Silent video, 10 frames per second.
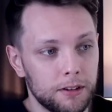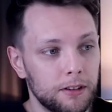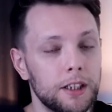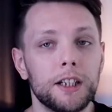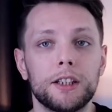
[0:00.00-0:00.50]

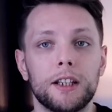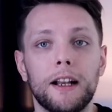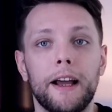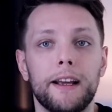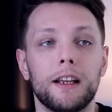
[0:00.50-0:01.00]
i, i
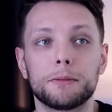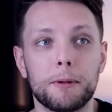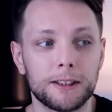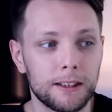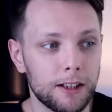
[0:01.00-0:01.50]
tyle, i jest
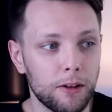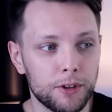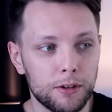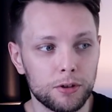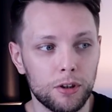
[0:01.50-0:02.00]
prezydent Stanów
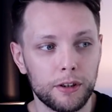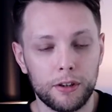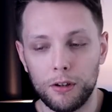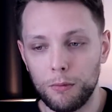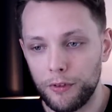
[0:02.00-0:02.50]

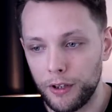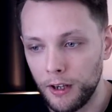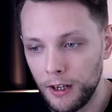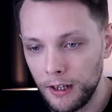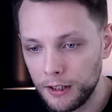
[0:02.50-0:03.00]
Zjednoczonych i on mówi
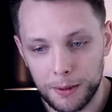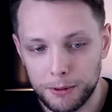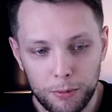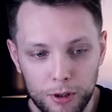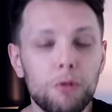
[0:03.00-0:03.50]

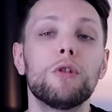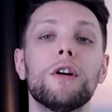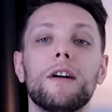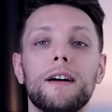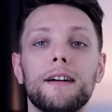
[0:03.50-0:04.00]
szepcze mu na
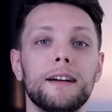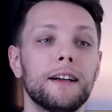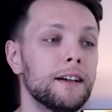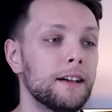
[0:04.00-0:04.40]
ucho, a